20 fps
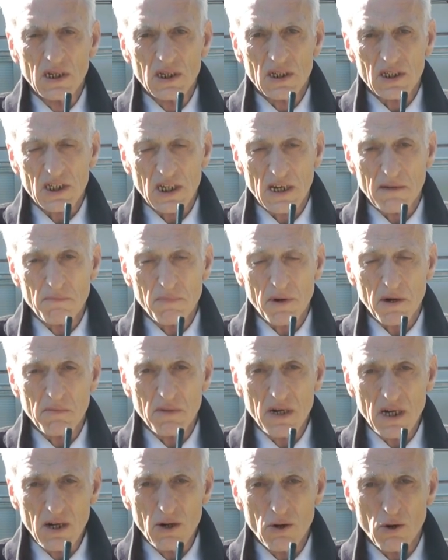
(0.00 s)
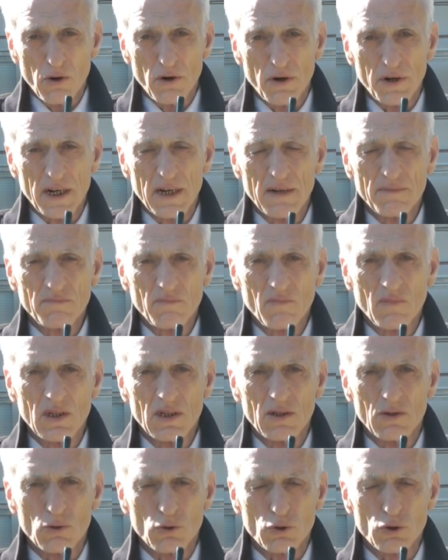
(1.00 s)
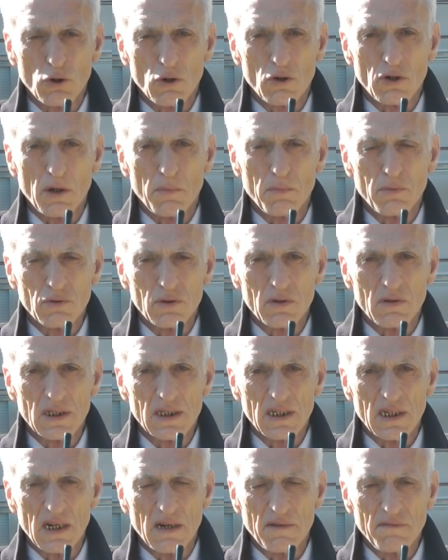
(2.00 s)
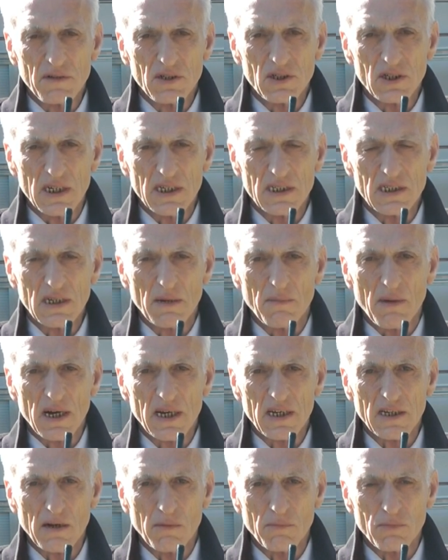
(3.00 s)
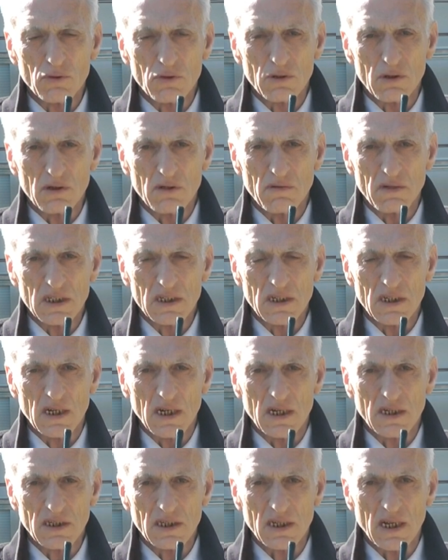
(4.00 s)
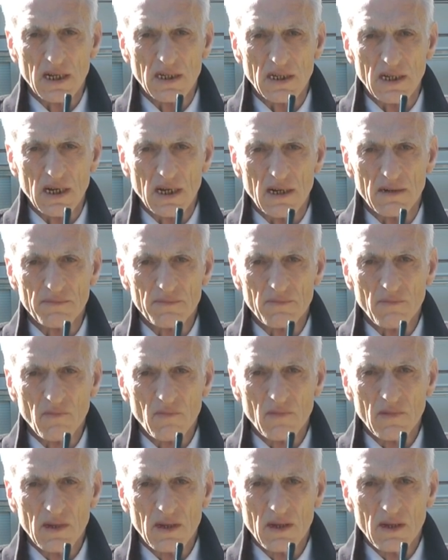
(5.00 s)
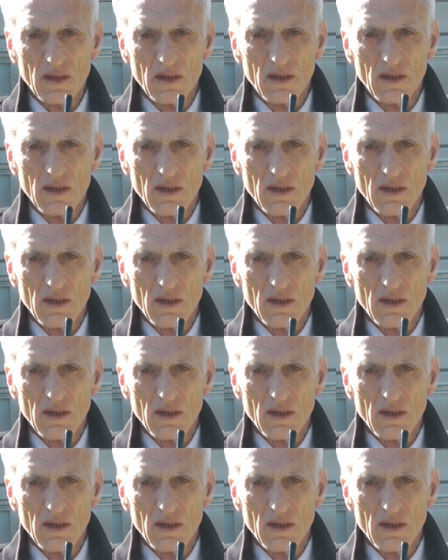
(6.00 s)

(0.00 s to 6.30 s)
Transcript: sempre migliore non solo dal punto di vista dell'efficienza ma anche da un punto di vista dell'estetica.